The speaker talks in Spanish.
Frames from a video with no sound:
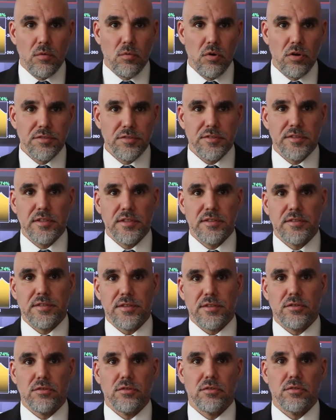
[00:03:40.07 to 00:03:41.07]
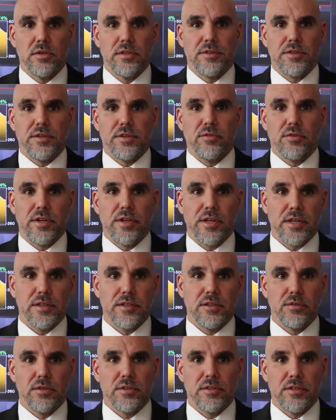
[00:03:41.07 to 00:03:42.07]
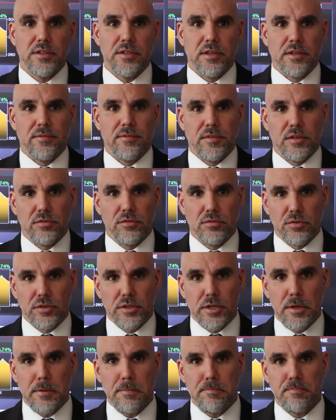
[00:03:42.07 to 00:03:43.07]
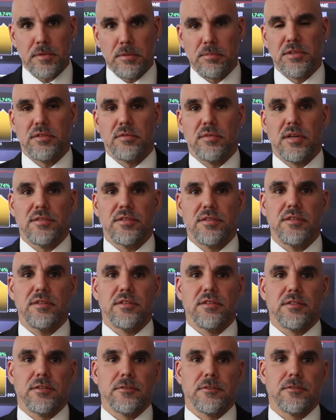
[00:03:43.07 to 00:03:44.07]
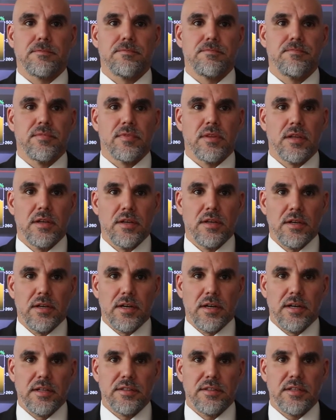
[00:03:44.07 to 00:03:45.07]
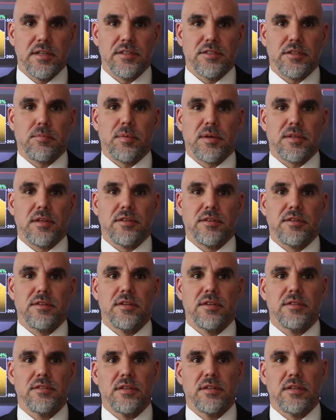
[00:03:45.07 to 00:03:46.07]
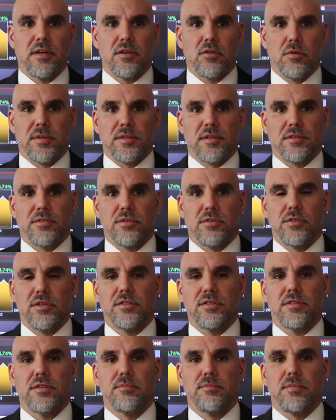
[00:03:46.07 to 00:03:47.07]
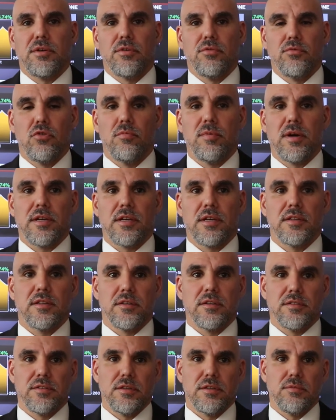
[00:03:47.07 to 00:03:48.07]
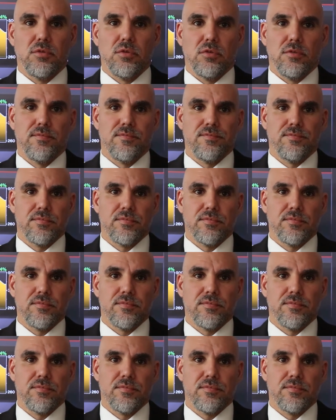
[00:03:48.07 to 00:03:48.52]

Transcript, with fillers: Wall Street cerró en terreno negativo este día en sus tres principales índices, ante las expectativas en las conversaciones para un nuevo paquete de estímulo.